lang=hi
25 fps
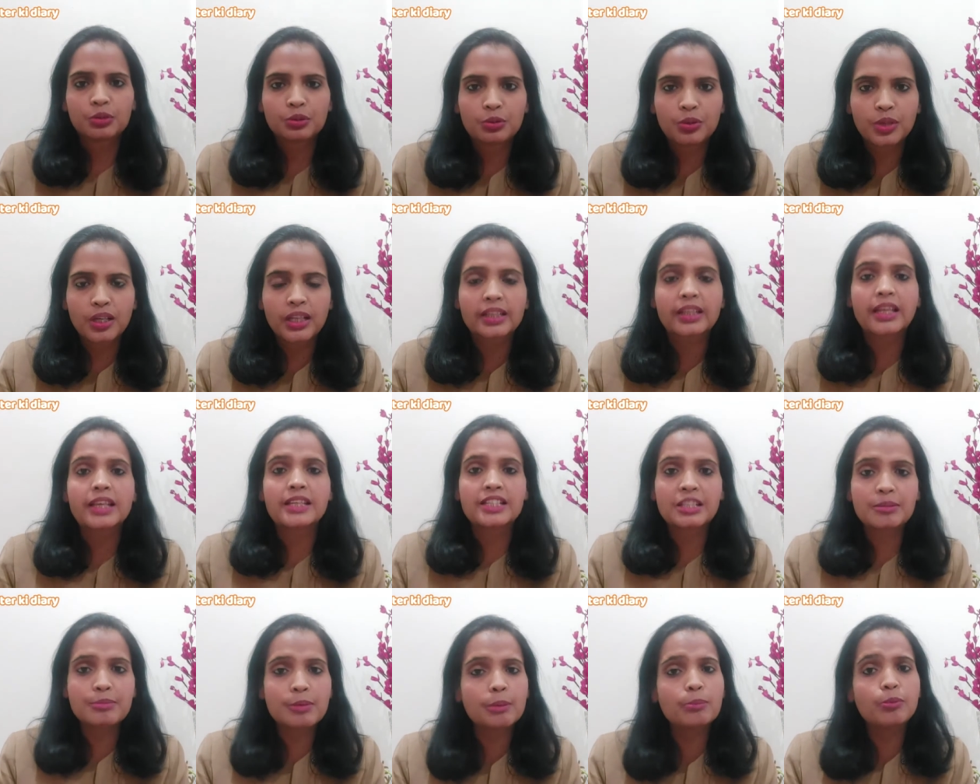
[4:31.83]
थोड़ा
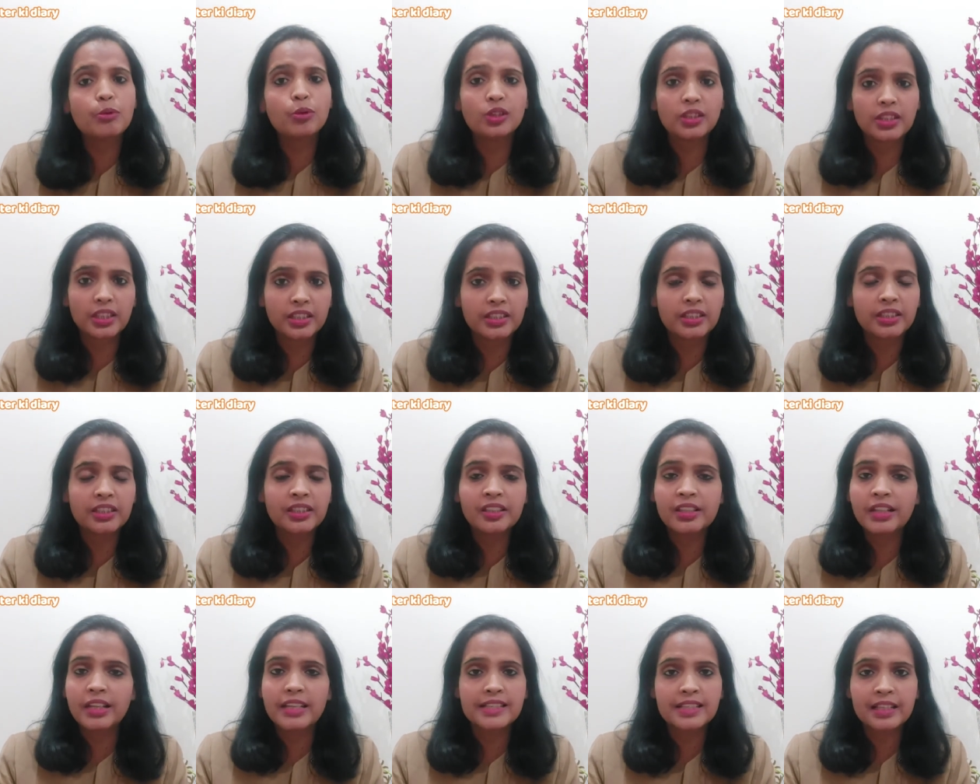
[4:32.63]
तेजी में बोलती थी
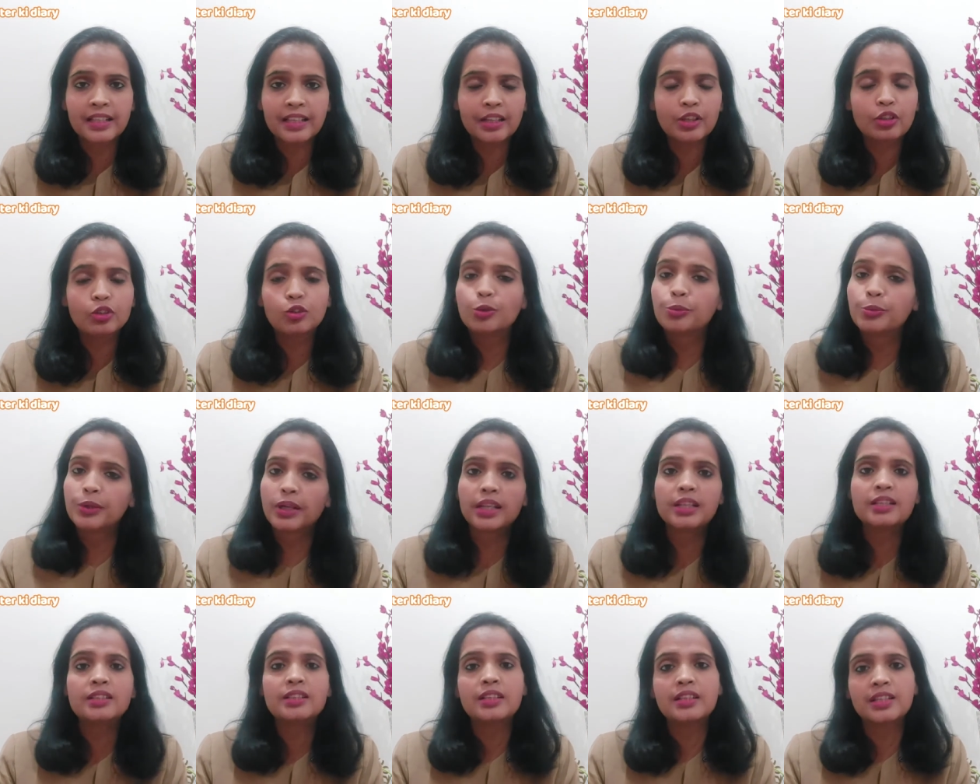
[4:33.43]
कि ऐसे तुम
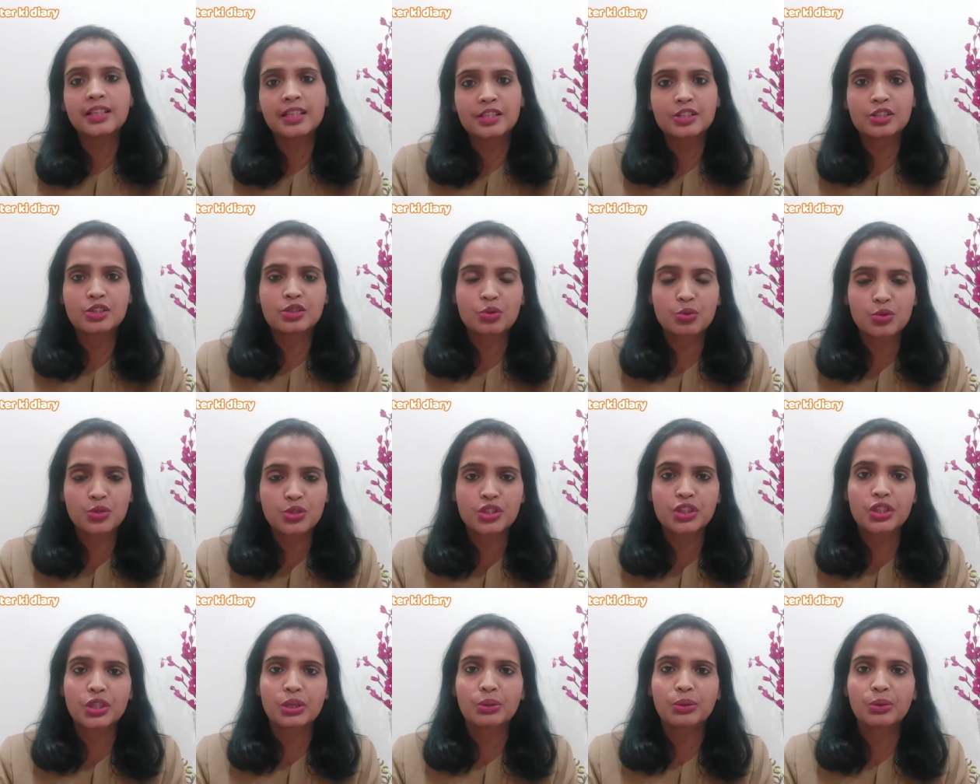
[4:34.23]
गलत तरीके से
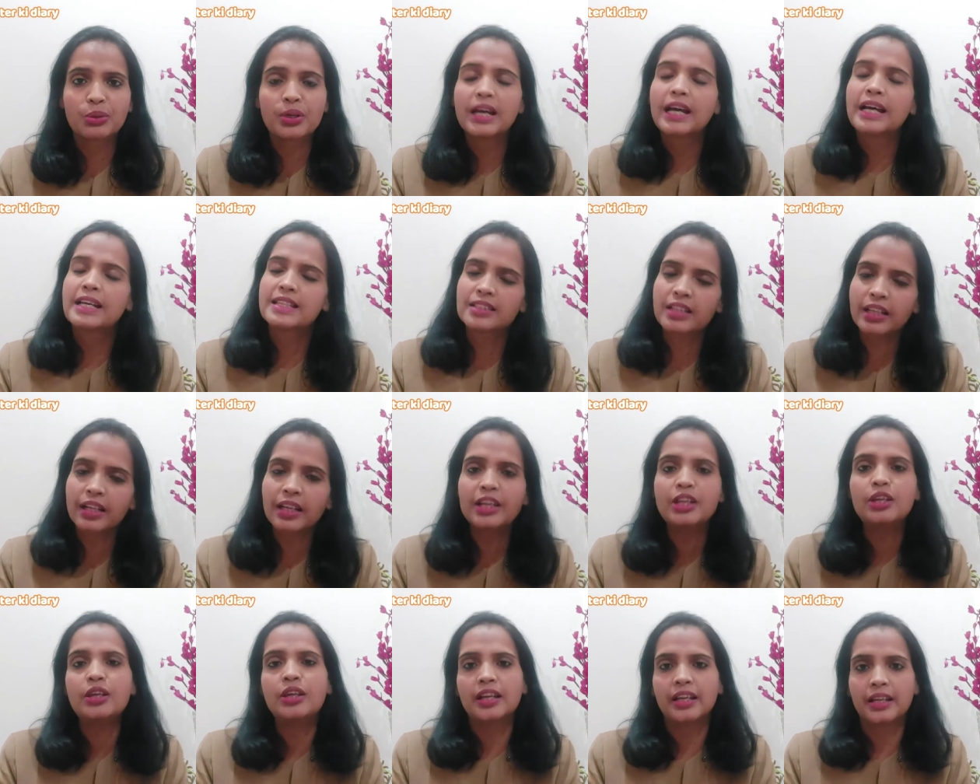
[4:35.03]
सोचते हो ऐसा
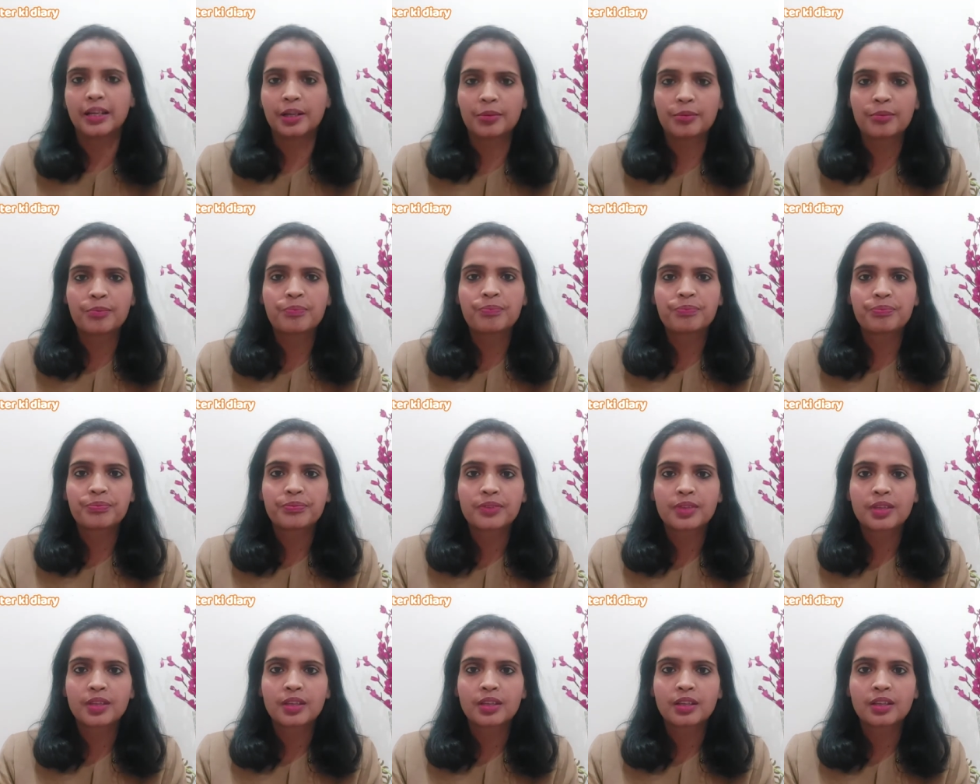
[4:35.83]
नहीं है
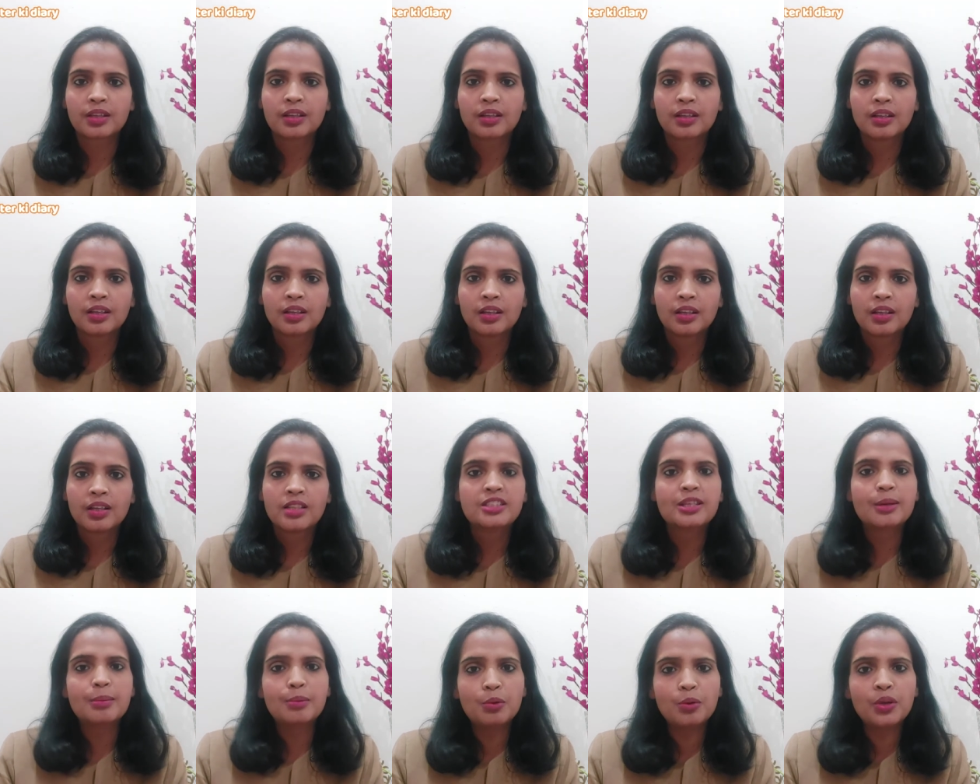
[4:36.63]

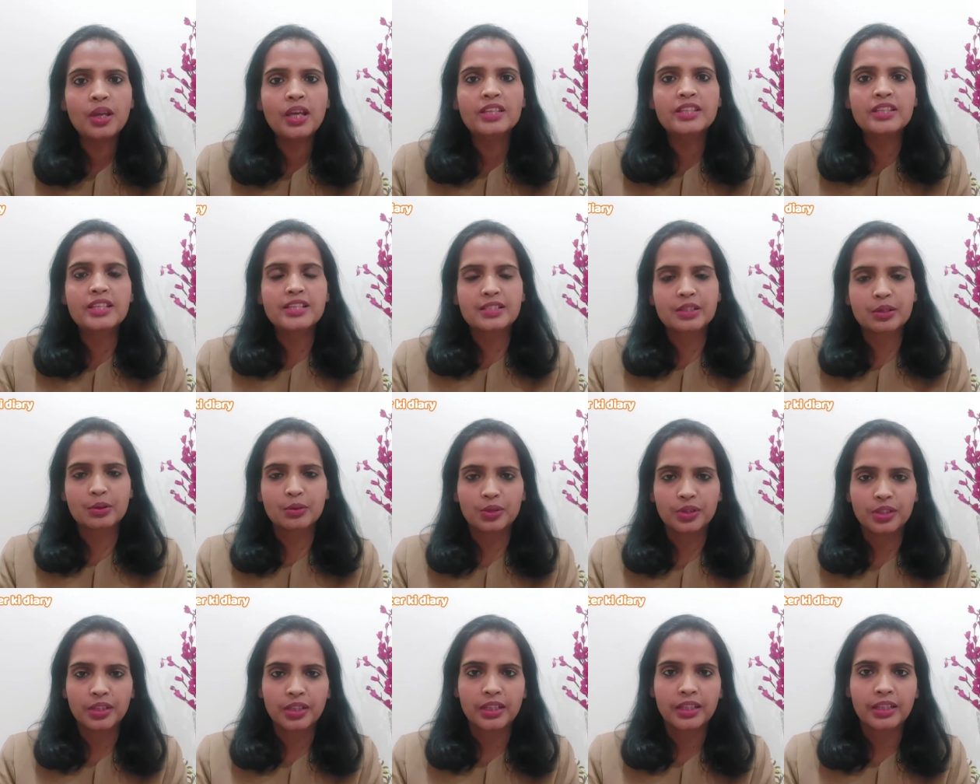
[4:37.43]
सब लोग एक जैसे
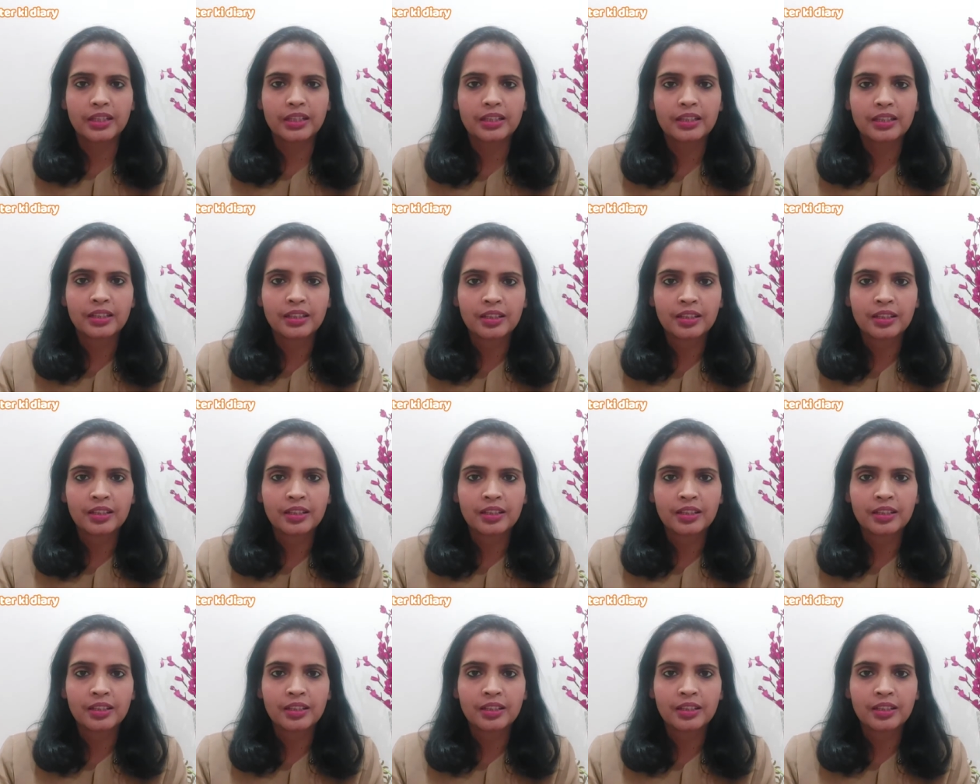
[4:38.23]
होते हैं